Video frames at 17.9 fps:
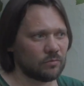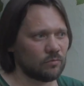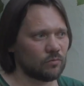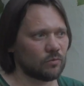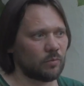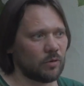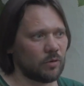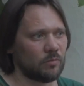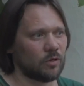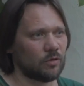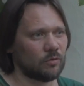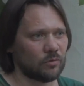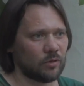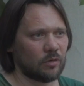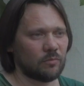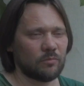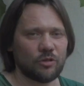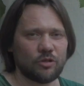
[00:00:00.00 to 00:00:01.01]
ну, к примеру,
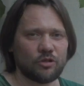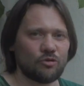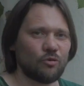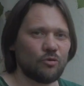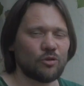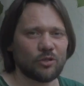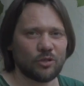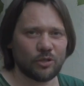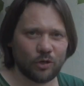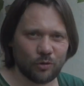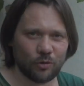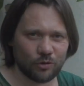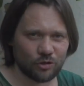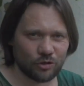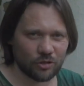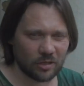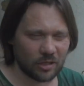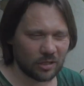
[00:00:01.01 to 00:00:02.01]
там еще один
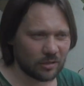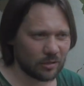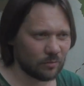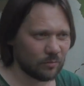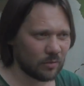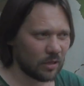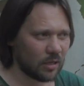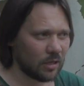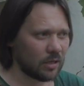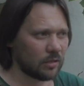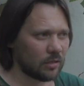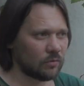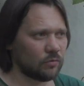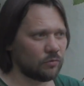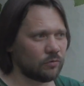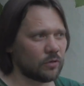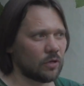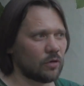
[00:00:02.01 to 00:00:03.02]
летчик, да, там,
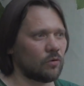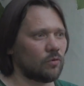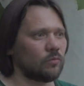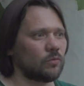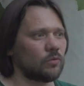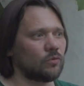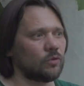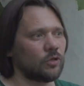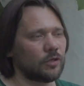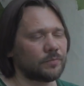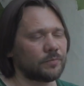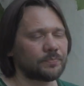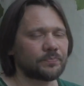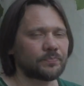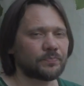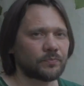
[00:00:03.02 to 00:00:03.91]
ну, в таком духе.